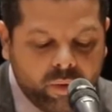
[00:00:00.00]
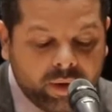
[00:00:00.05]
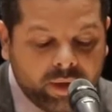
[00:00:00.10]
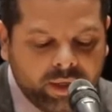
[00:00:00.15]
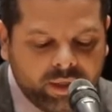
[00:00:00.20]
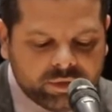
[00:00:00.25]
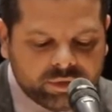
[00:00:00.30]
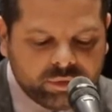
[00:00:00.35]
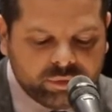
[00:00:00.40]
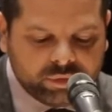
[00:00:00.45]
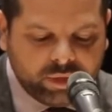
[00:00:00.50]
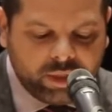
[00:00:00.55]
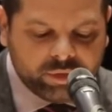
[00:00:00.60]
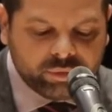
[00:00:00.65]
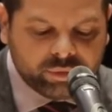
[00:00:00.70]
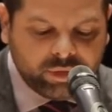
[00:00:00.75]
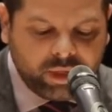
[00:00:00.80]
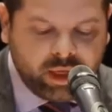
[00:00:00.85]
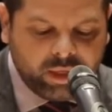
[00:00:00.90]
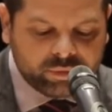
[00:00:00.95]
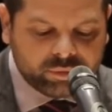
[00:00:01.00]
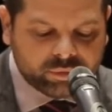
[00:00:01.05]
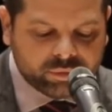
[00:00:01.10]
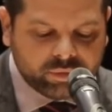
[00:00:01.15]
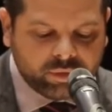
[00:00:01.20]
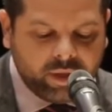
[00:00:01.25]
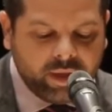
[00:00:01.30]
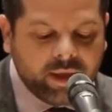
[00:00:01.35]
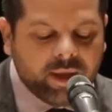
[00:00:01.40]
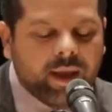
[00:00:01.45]
o alcance dos
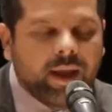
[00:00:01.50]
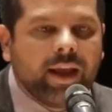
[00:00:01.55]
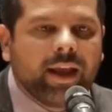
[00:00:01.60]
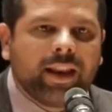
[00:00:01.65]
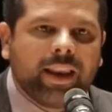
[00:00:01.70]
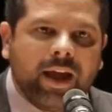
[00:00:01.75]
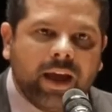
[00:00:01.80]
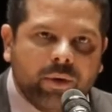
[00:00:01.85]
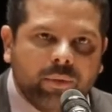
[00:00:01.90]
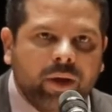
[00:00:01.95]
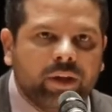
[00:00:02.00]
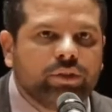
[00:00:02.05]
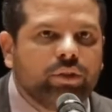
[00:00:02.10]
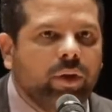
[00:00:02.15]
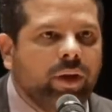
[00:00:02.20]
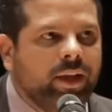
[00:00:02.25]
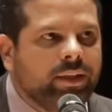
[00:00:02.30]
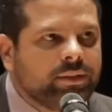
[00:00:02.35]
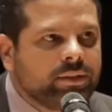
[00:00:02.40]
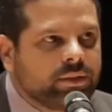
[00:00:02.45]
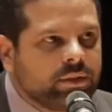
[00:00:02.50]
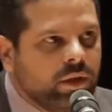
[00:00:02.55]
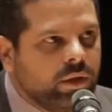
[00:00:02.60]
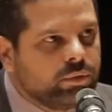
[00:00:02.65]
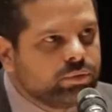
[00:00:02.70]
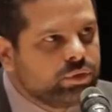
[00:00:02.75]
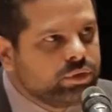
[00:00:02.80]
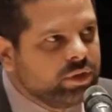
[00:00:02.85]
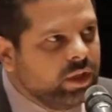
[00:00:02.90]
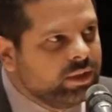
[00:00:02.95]
resultados. Né? Claro, as OS
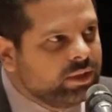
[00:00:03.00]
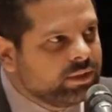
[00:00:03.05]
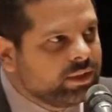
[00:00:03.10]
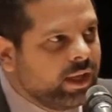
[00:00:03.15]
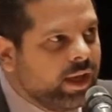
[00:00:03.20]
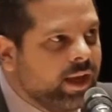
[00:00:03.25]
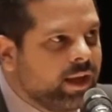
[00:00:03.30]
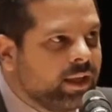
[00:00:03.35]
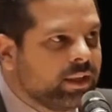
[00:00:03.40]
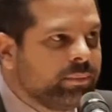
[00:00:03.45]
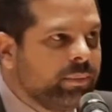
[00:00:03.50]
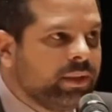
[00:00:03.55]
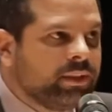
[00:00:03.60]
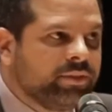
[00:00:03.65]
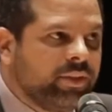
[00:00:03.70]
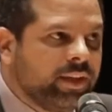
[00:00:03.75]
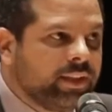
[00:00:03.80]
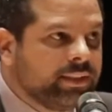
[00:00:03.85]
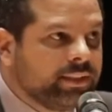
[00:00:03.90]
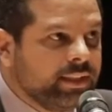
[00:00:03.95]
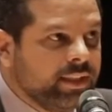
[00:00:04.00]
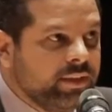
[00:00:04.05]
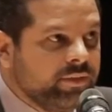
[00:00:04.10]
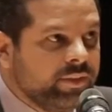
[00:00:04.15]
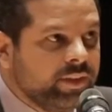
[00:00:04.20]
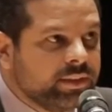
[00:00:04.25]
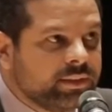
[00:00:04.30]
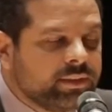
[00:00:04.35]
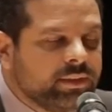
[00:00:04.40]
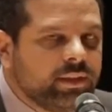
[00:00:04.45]
são sujeitas a regras mais
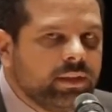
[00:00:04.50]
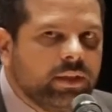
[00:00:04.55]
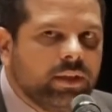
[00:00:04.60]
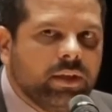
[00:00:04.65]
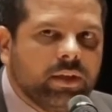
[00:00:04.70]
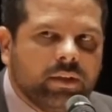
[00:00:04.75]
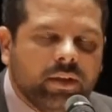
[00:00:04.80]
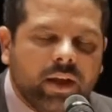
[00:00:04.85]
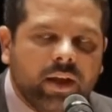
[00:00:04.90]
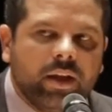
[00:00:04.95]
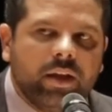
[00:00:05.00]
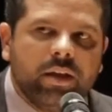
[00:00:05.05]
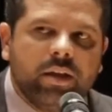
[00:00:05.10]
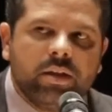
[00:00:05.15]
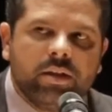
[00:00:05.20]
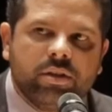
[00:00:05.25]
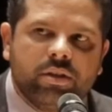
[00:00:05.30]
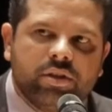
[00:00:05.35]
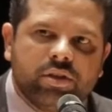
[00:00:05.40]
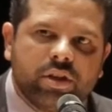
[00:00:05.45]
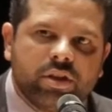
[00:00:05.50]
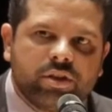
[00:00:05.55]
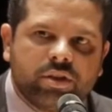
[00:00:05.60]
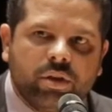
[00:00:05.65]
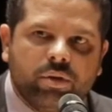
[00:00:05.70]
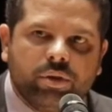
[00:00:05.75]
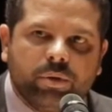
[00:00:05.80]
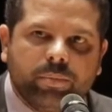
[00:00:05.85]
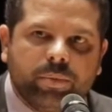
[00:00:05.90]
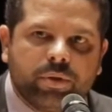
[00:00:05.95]
flexíveis né, de
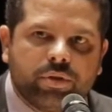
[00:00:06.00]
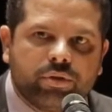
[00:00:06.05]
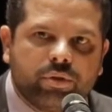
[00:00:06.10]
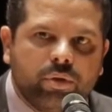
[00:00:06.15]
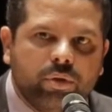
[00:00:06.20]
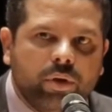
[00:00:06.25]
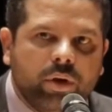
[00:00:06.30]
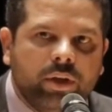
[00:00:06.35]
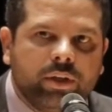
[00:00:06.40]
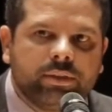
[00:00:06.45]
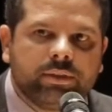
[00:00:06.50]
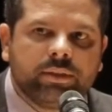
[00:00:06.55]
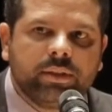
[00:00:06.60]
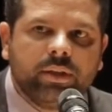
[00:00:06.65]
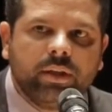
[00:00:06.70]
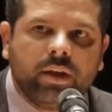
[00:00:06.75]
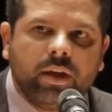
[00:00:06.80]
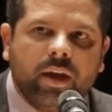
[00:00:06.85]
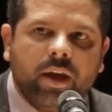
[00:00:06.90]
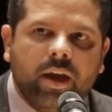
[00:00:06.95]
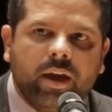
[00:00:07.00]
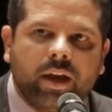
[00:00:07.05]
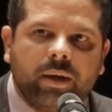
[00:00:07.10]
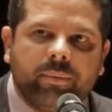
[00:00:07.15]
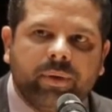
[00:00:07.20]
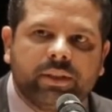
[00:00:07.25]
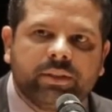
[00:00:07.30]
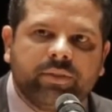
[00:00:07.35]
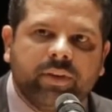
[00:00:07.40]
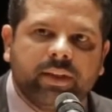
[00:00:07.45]
gestão de pessoas,
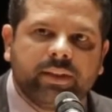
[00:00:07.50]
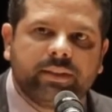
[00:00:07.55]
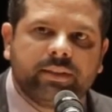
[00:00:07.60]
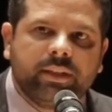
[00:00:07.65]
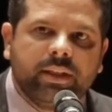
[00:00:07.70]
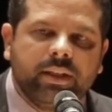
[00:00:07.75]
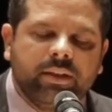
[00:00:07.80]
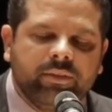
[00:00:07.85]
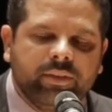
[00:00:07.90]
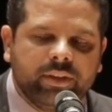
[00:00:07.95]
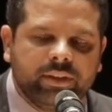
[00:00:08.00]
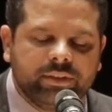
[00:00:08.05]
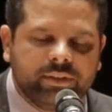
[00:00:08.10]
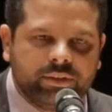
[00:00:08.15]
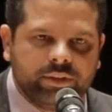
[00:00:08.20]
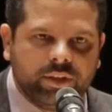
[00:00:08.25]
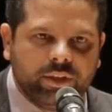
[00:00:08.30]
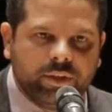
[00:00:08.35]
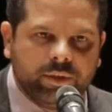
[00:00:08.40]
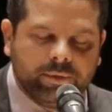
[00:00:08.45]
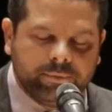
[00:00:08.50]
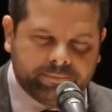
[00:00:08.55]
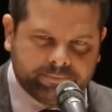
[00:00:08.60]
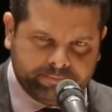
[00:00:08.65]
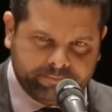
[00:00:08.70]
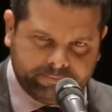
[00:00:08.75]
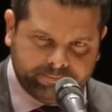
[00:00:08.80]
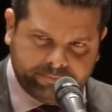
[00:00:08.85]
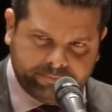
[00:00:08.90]
regras mais flexíveis de